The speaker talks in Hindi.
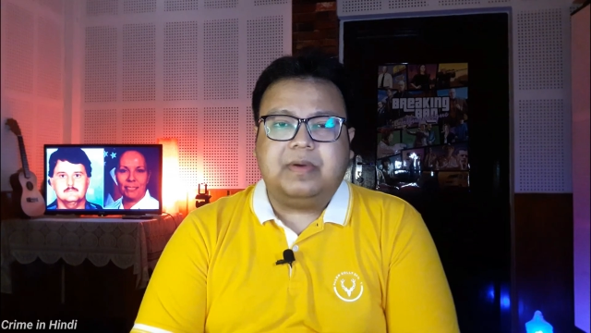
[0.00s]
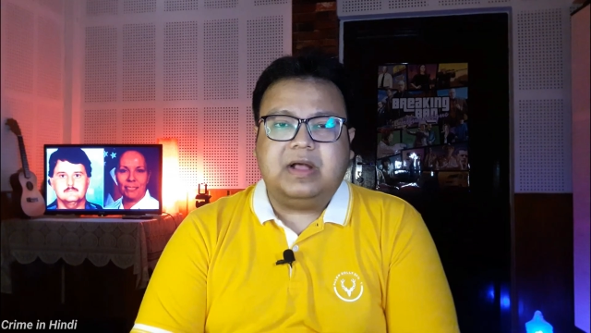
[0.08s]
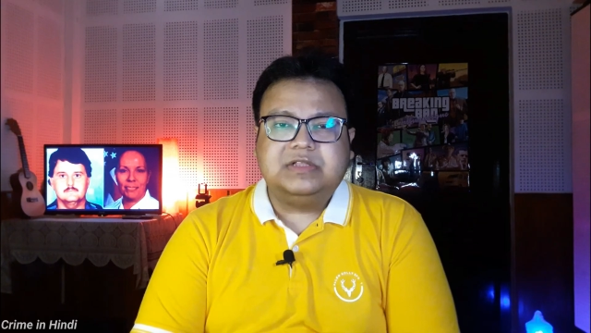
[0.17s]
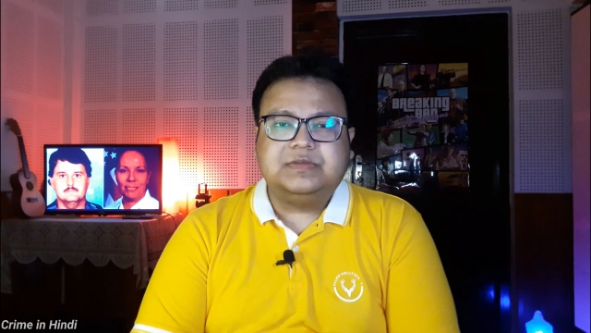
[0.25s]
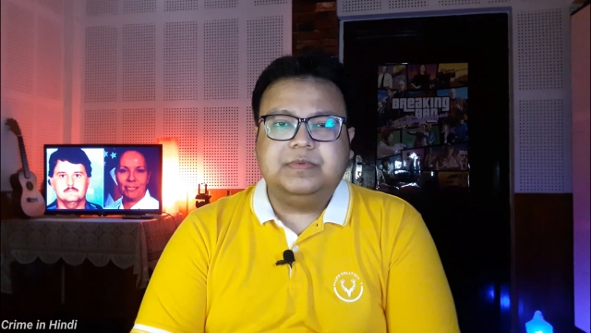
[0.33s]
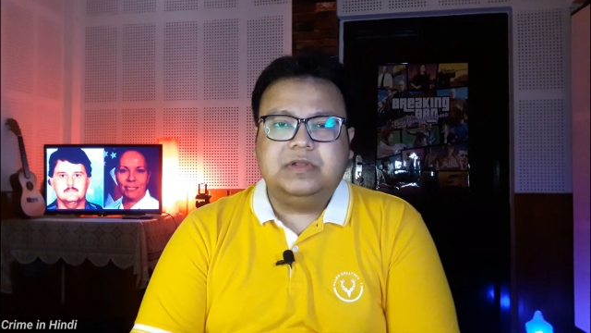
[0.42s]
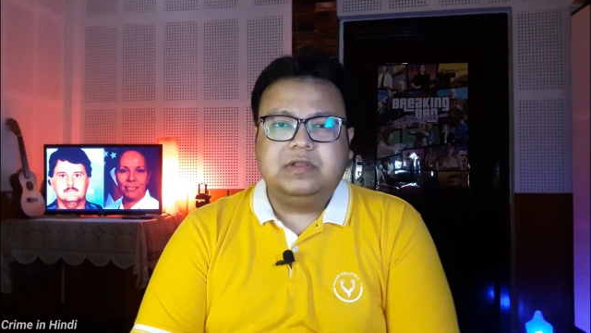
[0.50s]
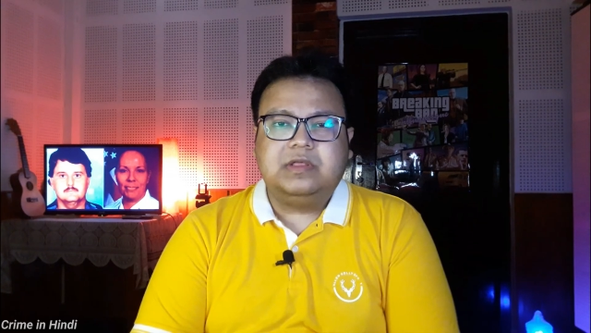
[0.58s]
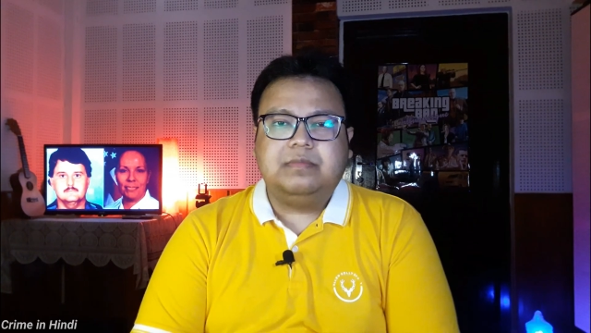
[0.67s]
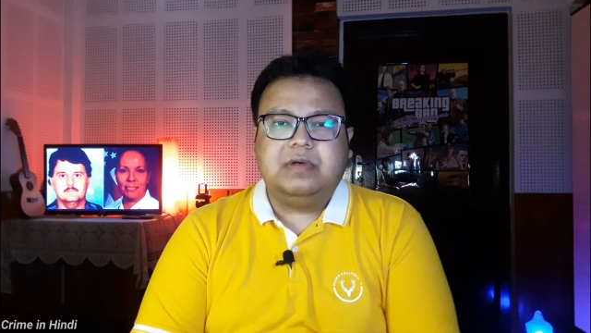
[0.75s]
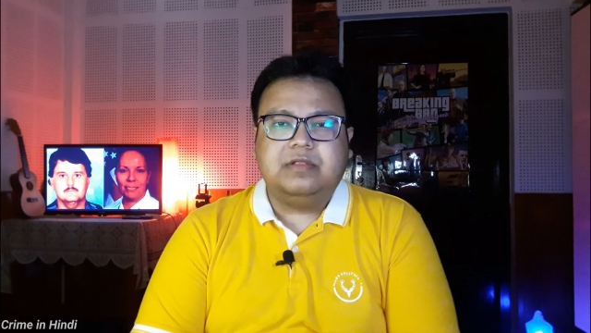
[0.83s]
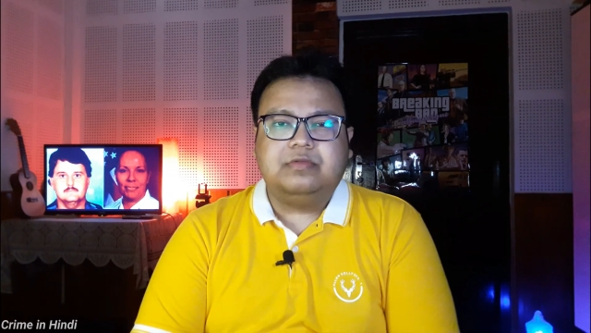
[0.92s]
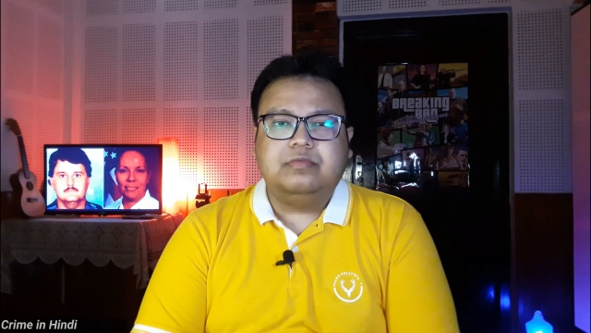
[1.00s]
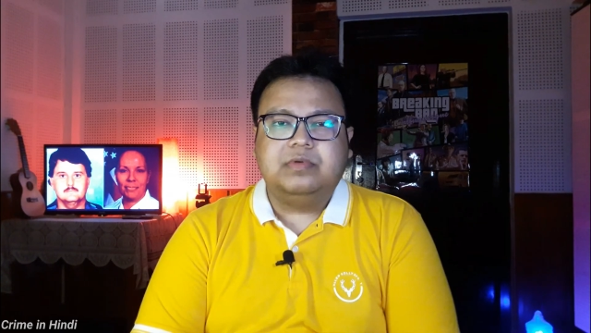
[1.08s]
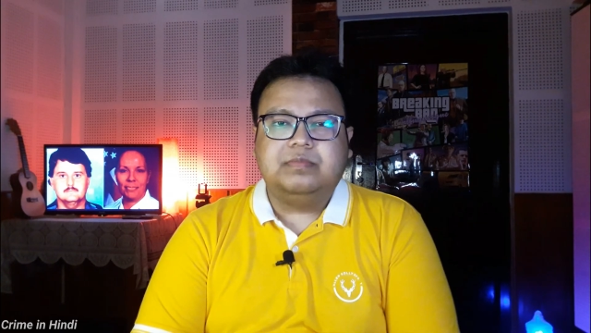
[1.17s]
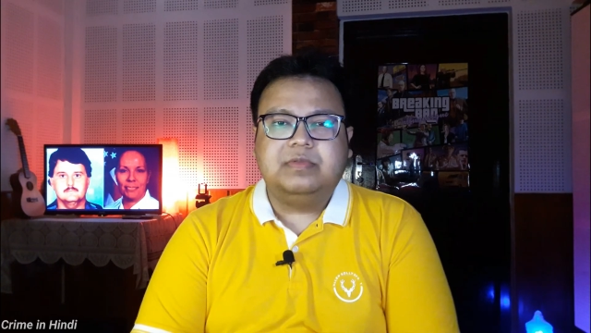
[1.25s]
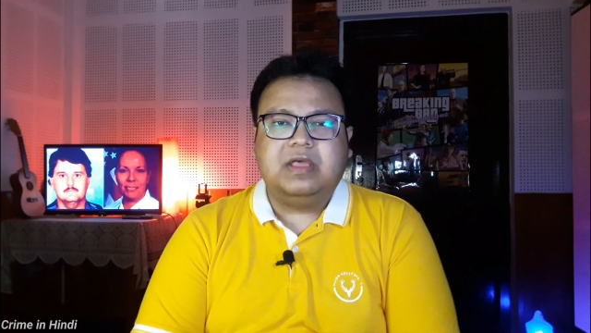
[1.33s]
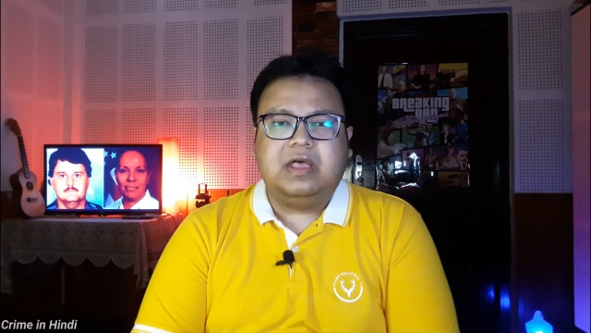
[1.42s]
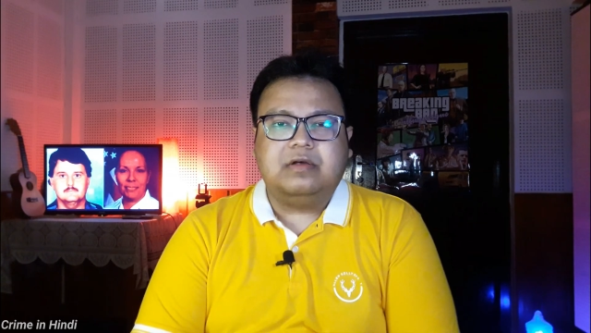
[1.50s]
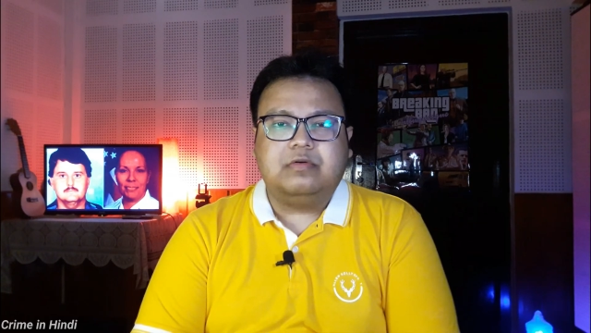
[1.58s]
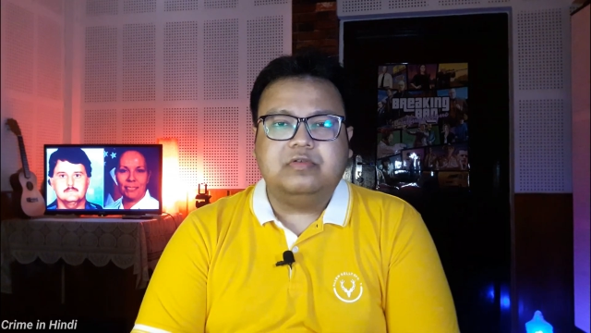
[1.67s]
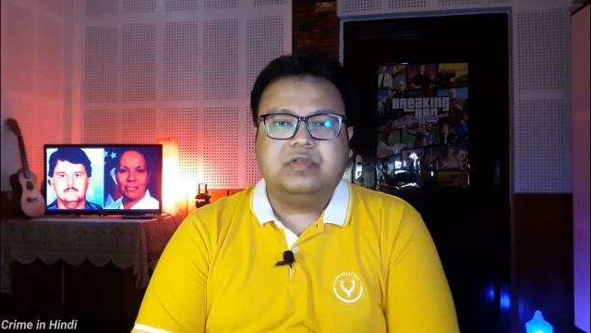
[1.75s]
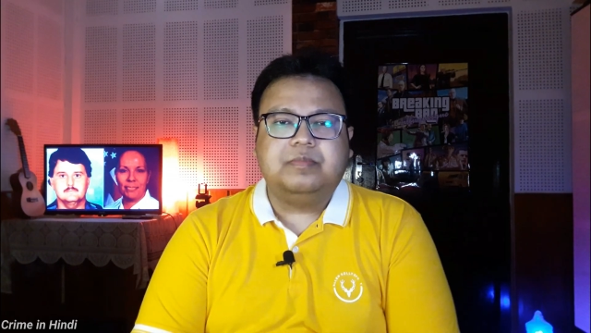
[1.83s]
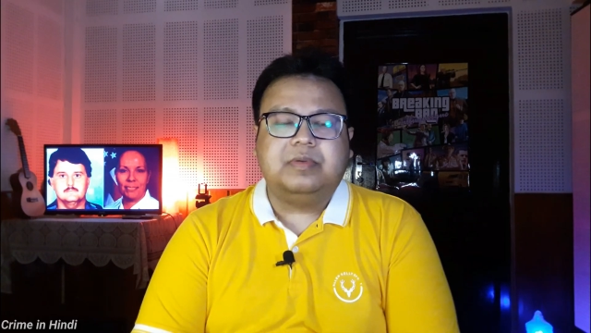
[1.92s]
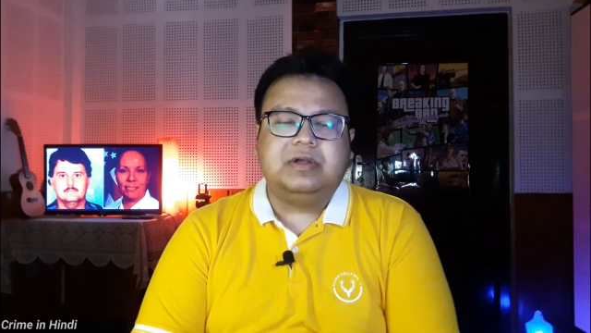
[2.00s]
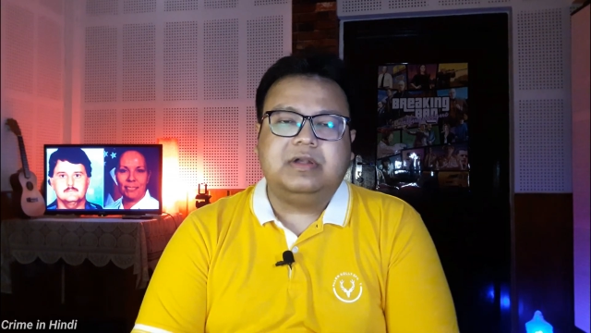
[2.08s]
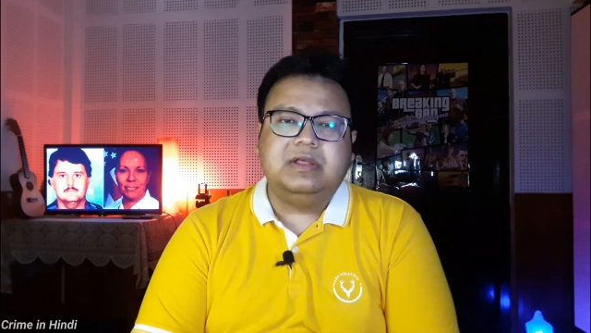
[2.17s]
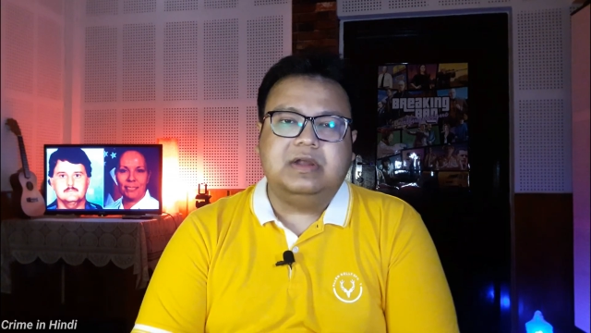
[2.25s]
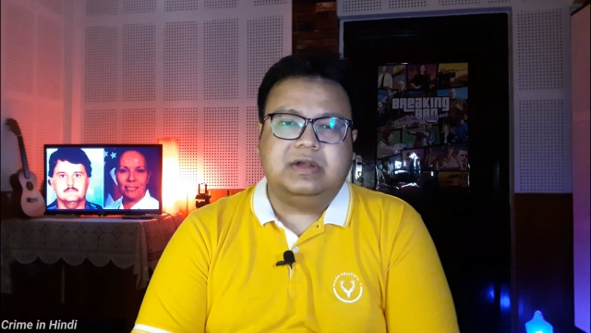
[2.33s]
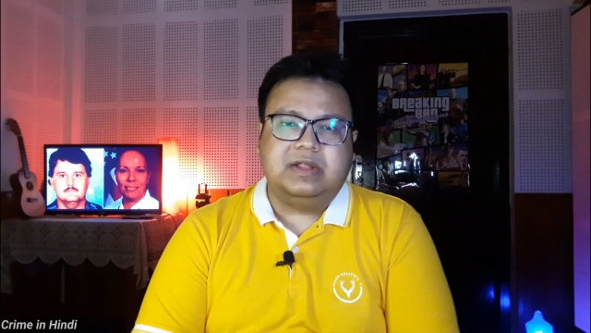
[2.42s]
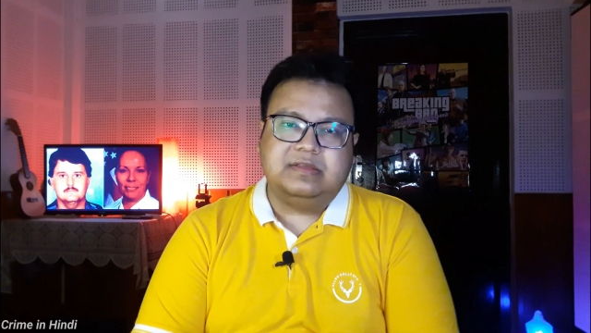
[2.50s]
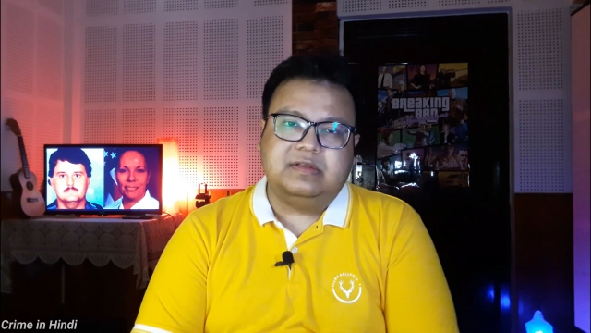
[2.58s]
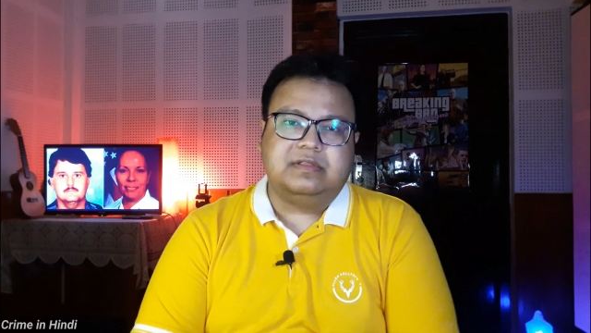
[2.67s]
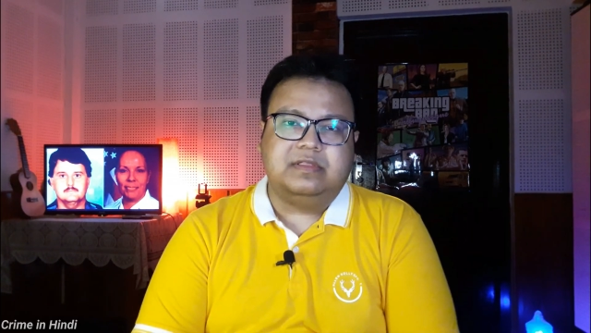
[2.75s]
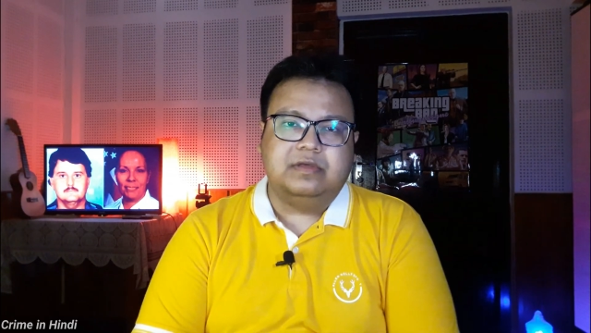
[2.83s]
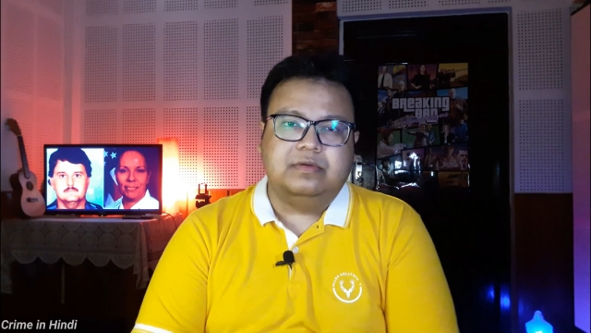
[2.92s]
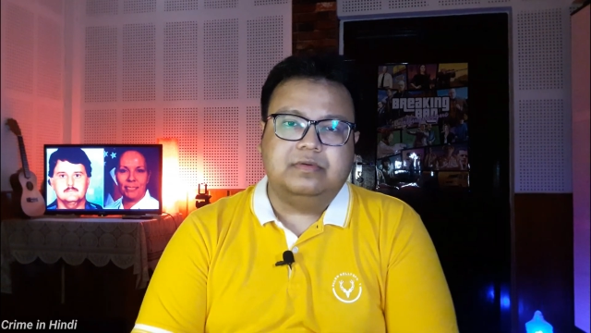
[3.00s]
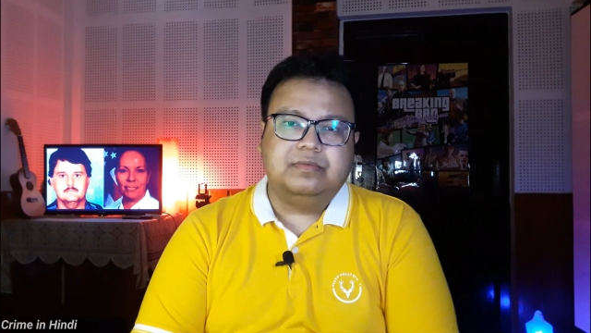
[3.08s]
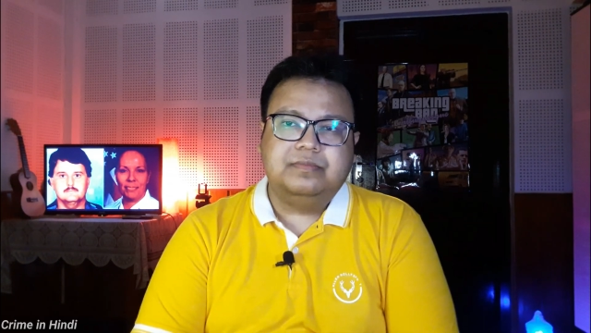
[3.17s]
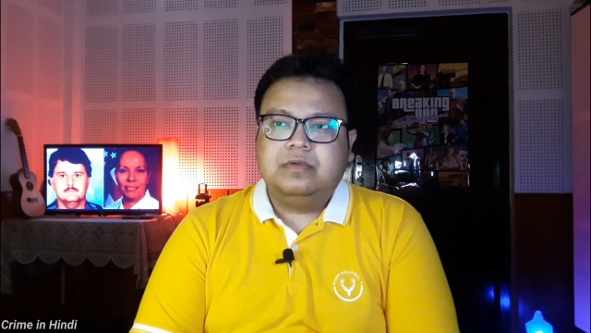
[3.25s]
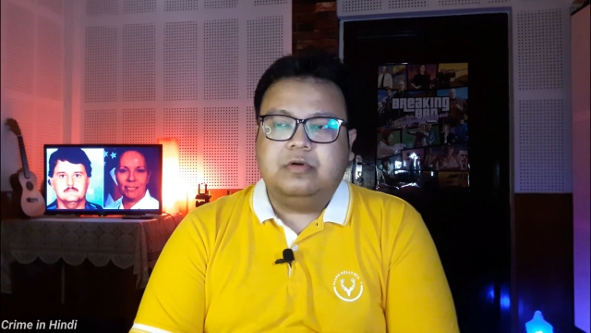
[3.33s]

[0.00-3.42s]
पाँच मिनट के बाद तुम अपने आँखों से पट्टी हटा सकते हो